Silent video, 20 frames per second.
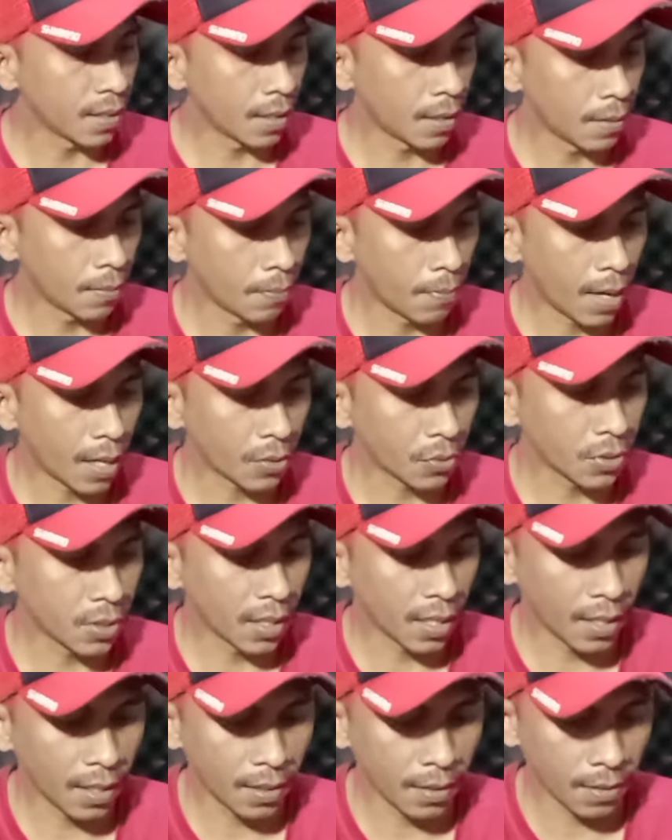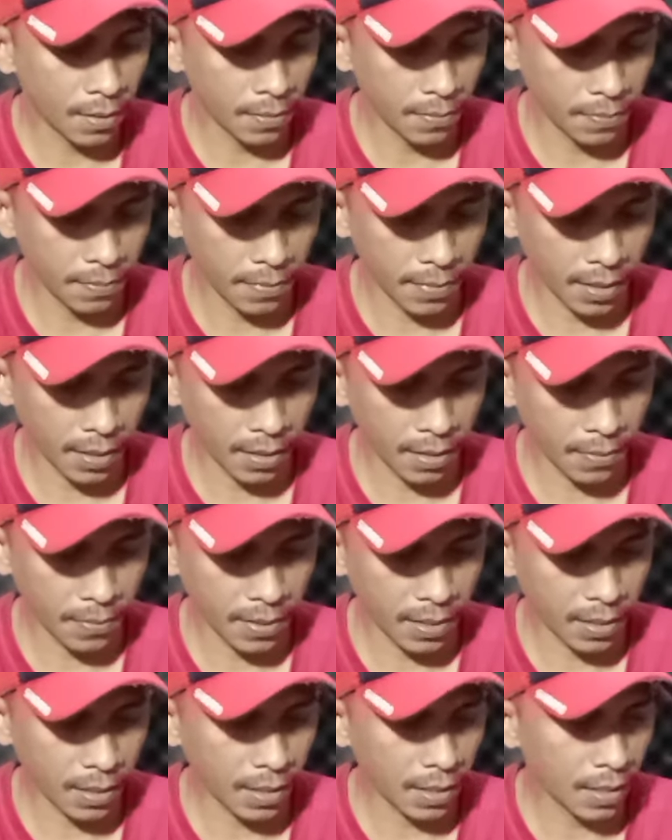dia, marun ya,
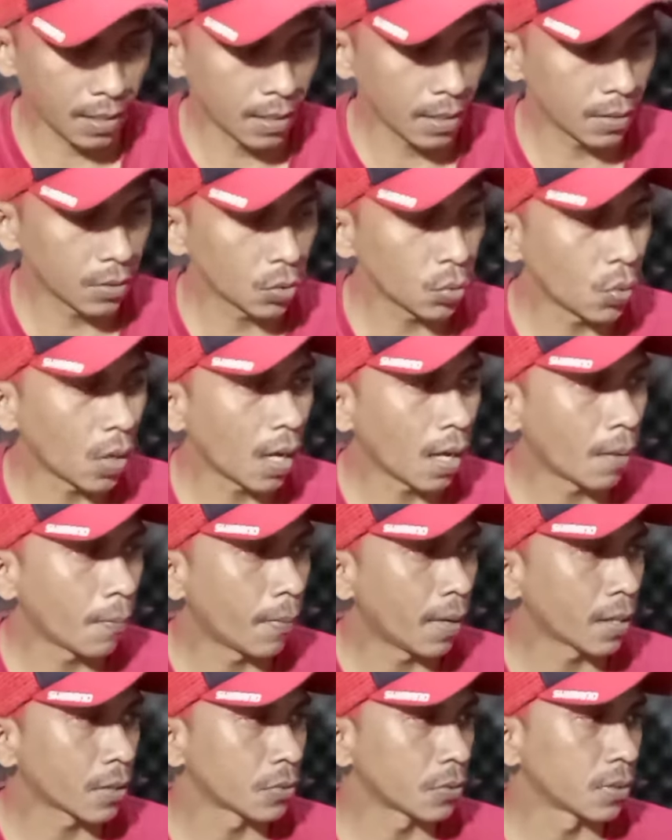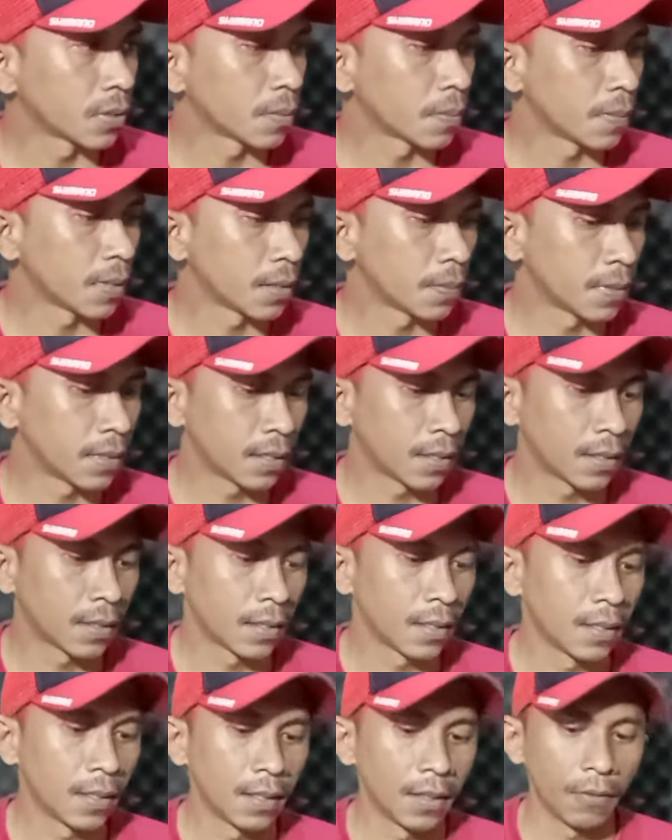merah-merah tua, marun teman-teman
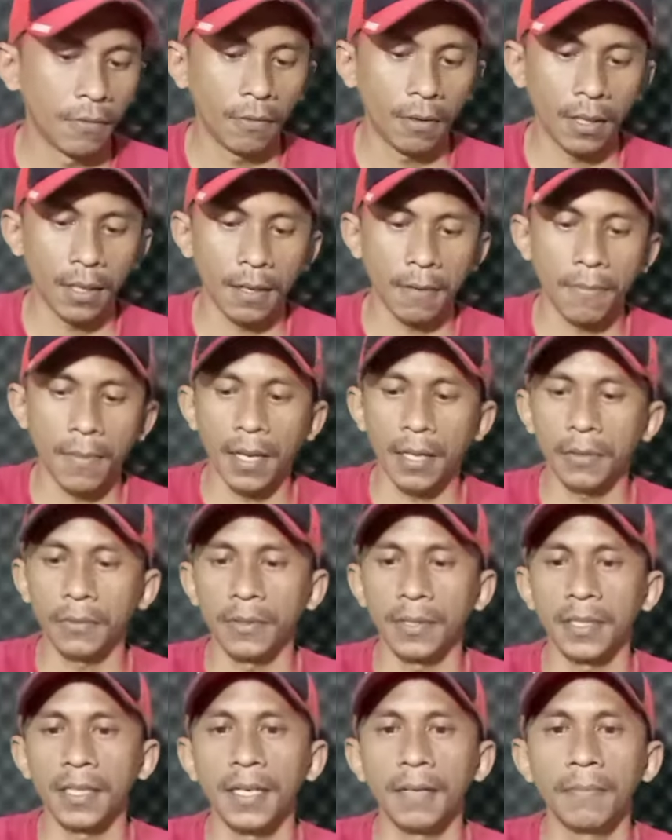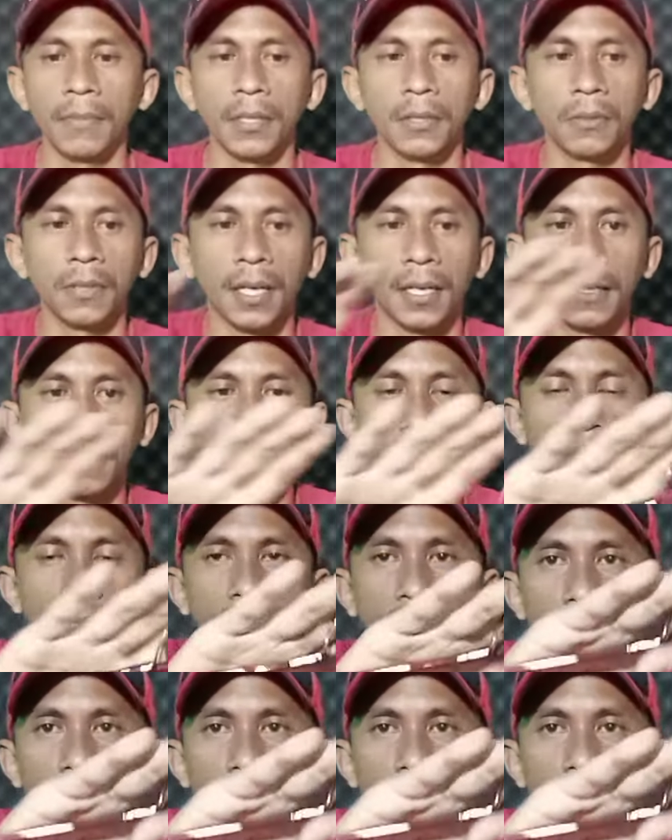warna marun nih bentukan lebih